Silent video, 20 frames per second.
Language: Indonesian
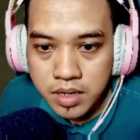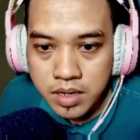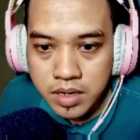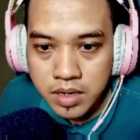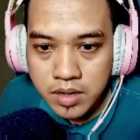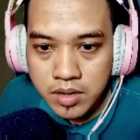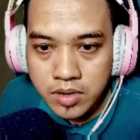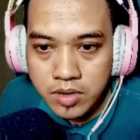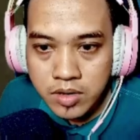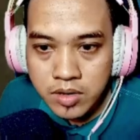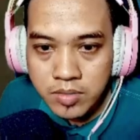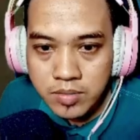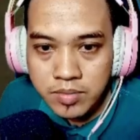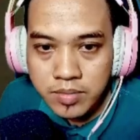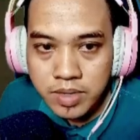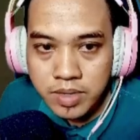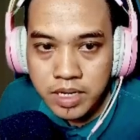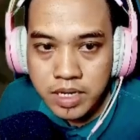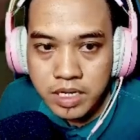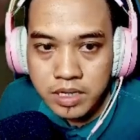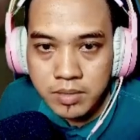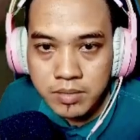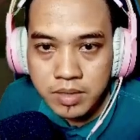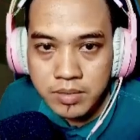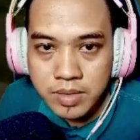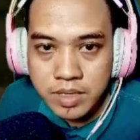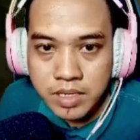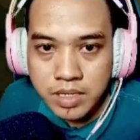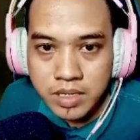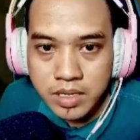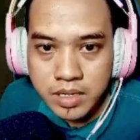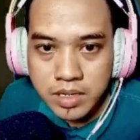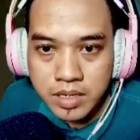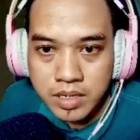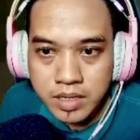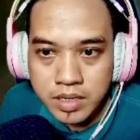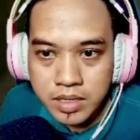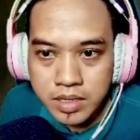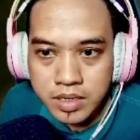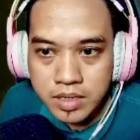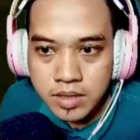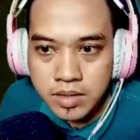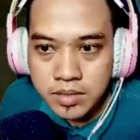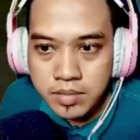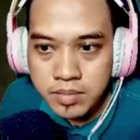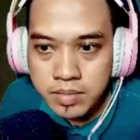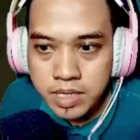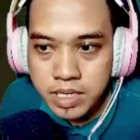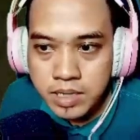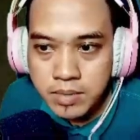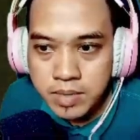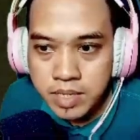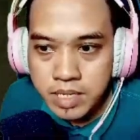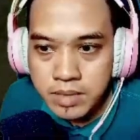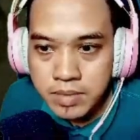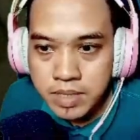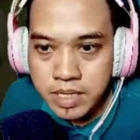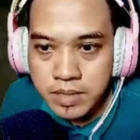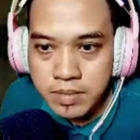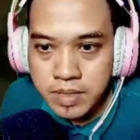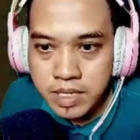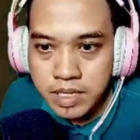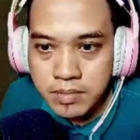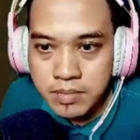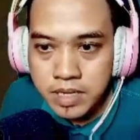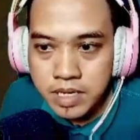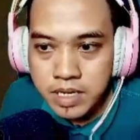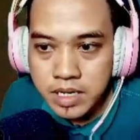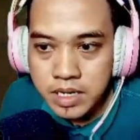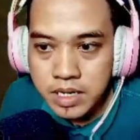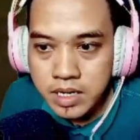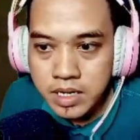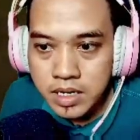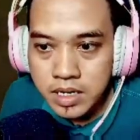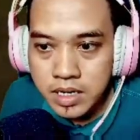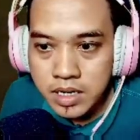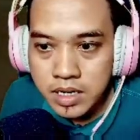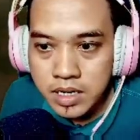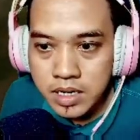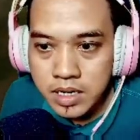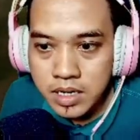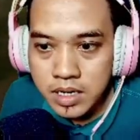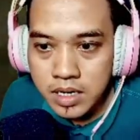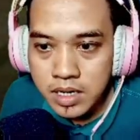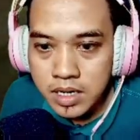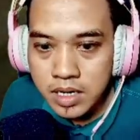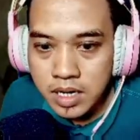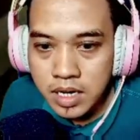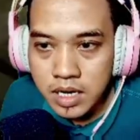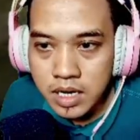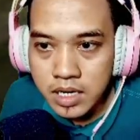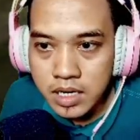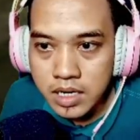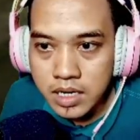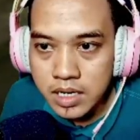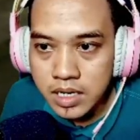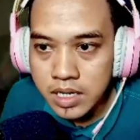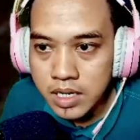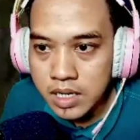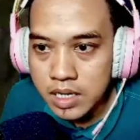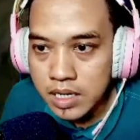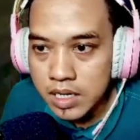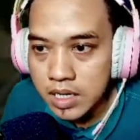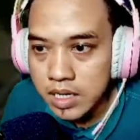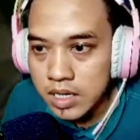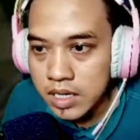Oh, beda teman-teman. Beda beda beda beda beda. Nah, ini dia nih.